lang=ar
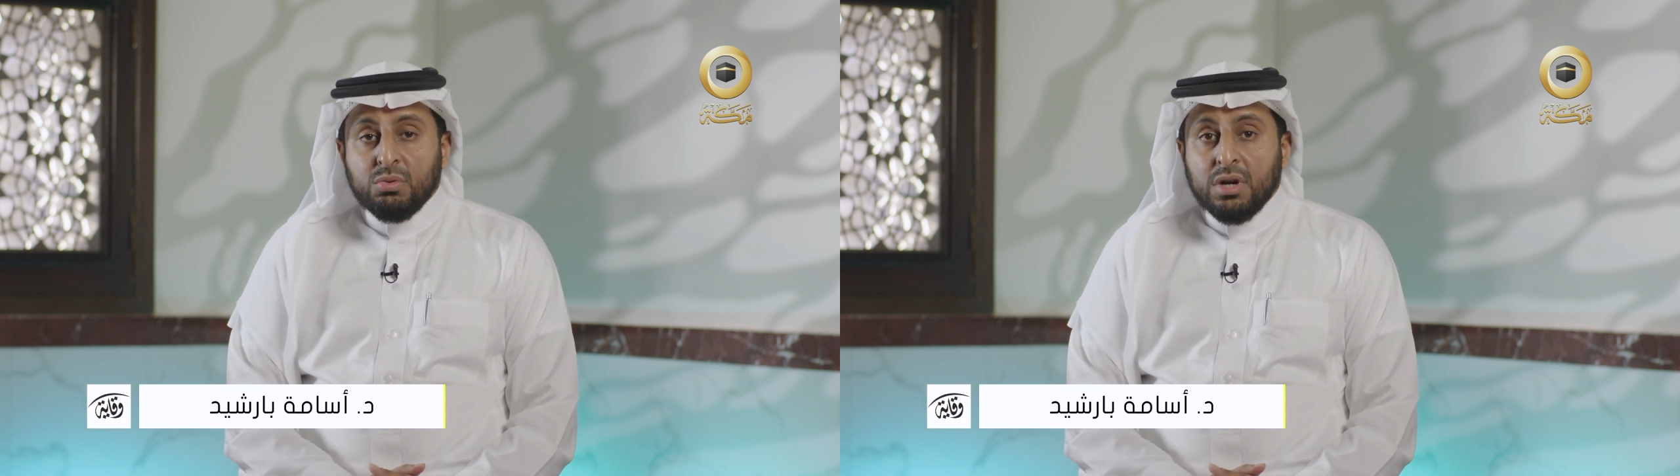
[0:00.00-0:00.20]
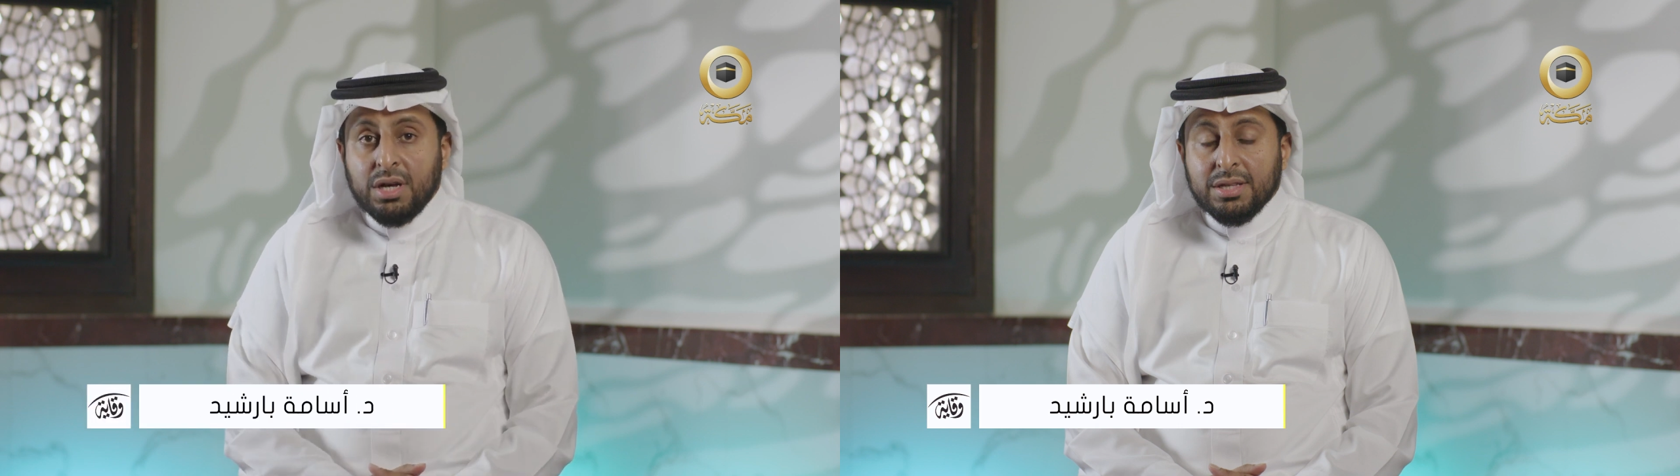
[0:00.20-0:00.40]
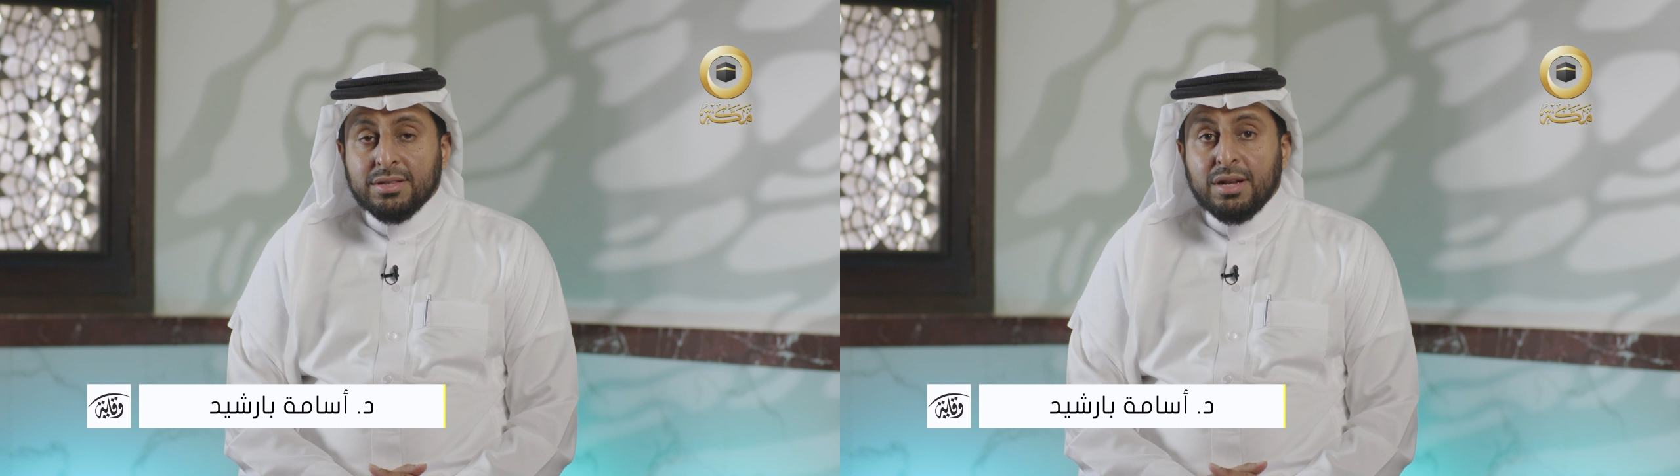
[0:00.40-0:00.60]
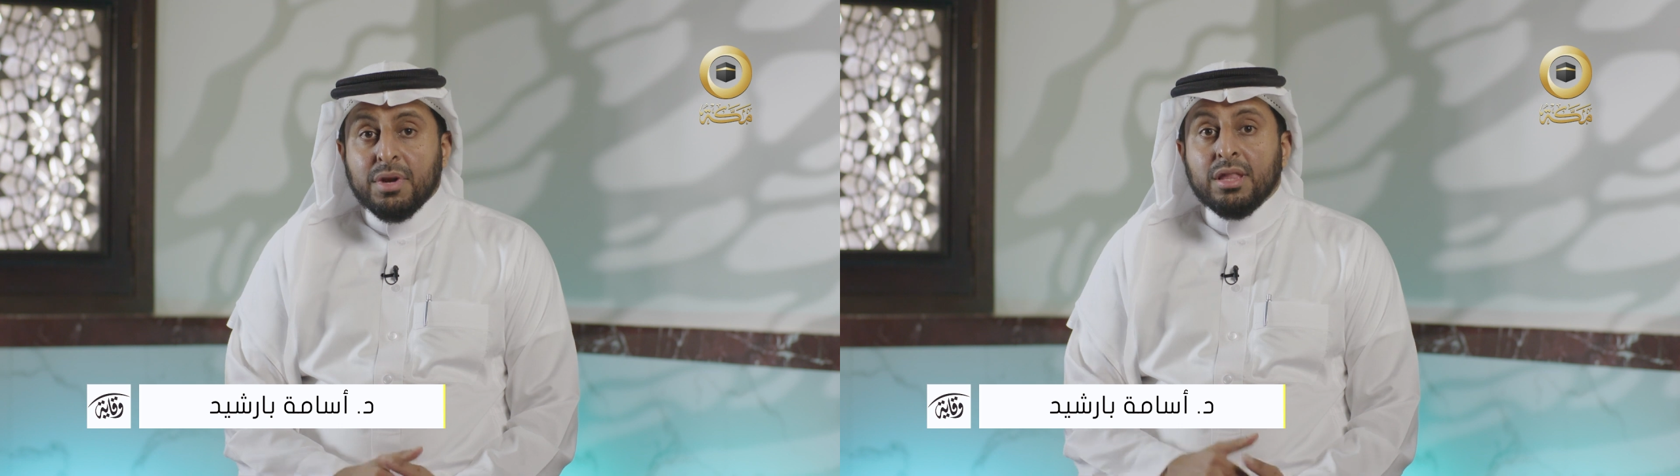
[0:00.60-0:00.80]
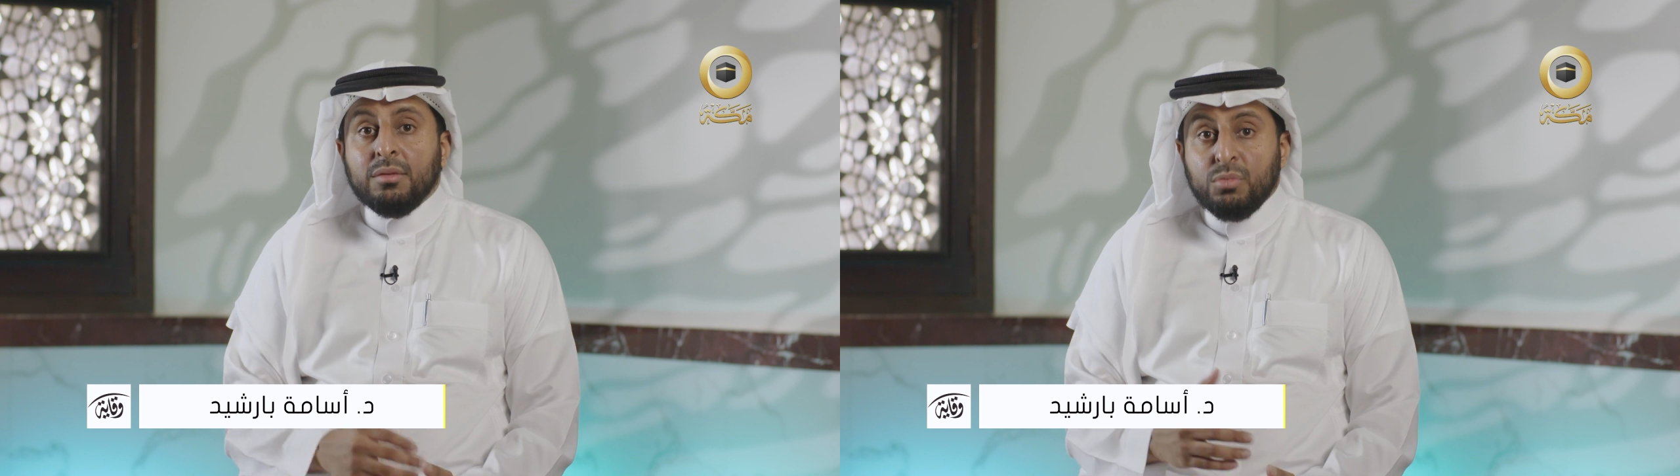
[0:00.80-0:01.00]
وخاصة
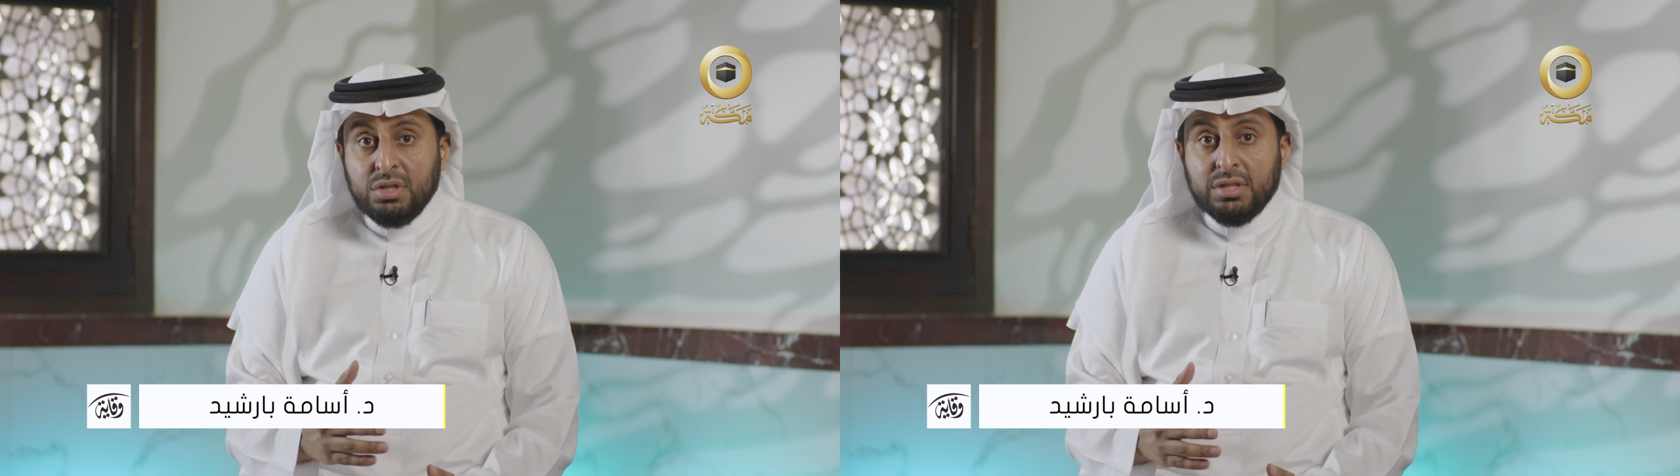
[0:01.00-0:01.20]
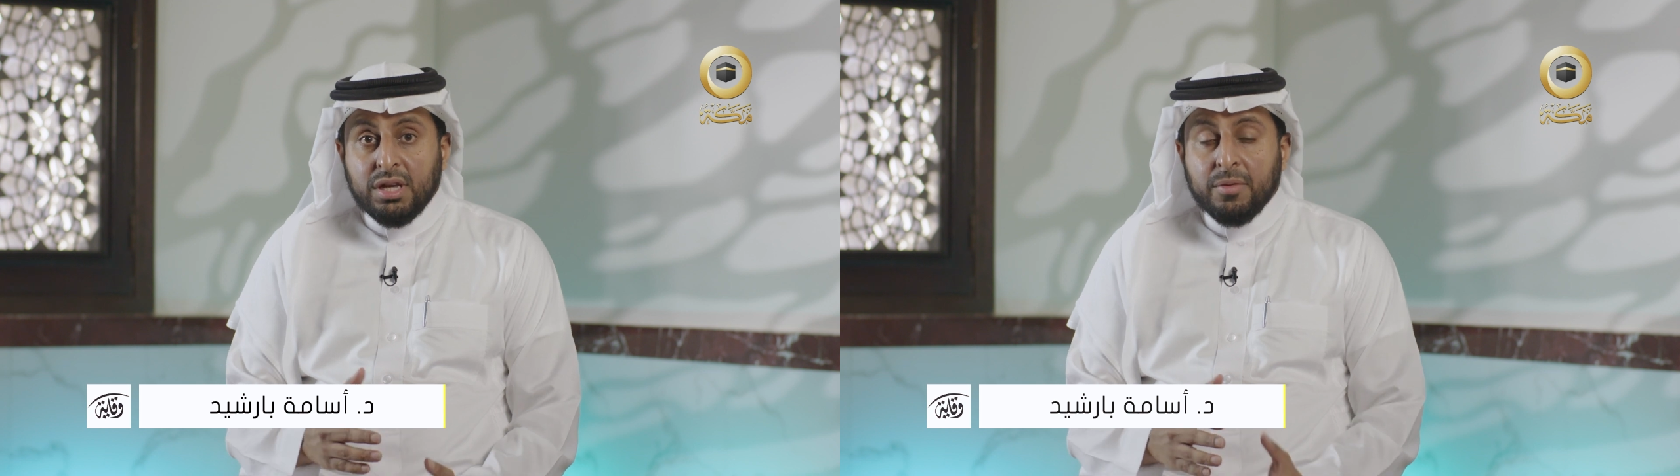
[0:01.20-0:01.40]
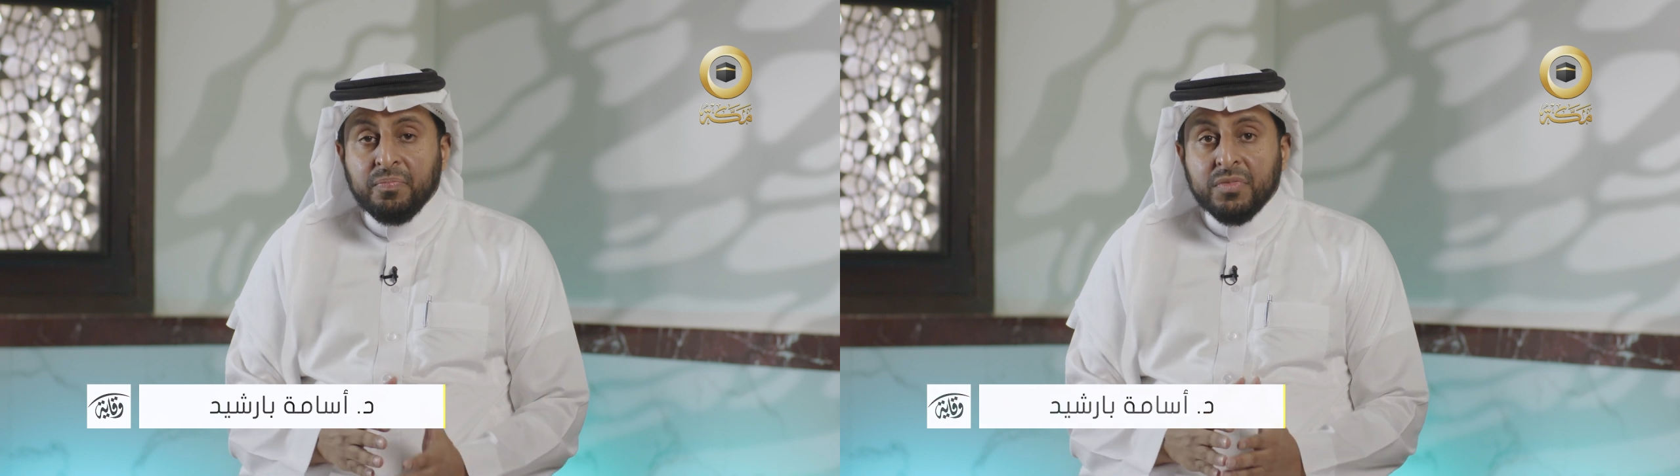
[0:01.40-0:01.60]
الأمراض المعدية